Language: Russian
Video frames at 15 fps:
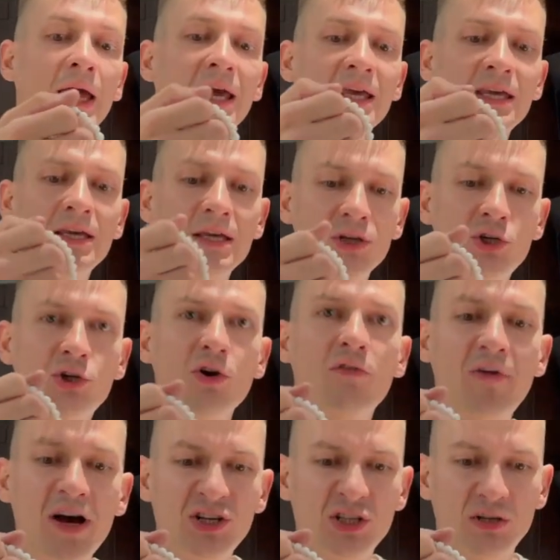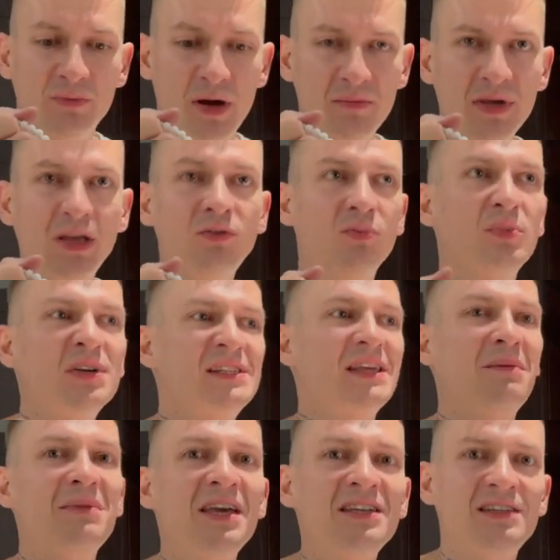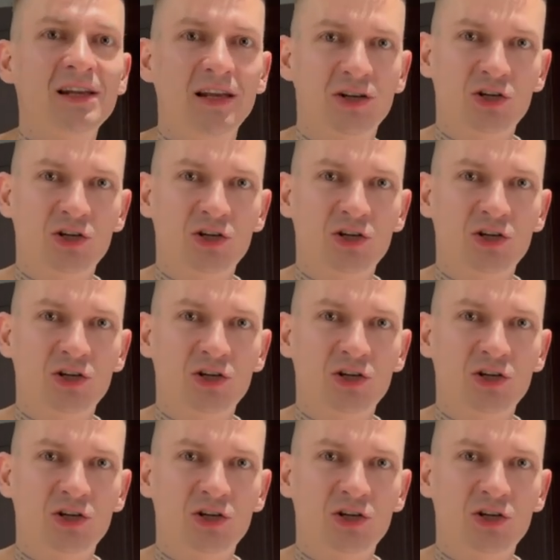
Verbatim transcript: И еще важный момент, мы заметили,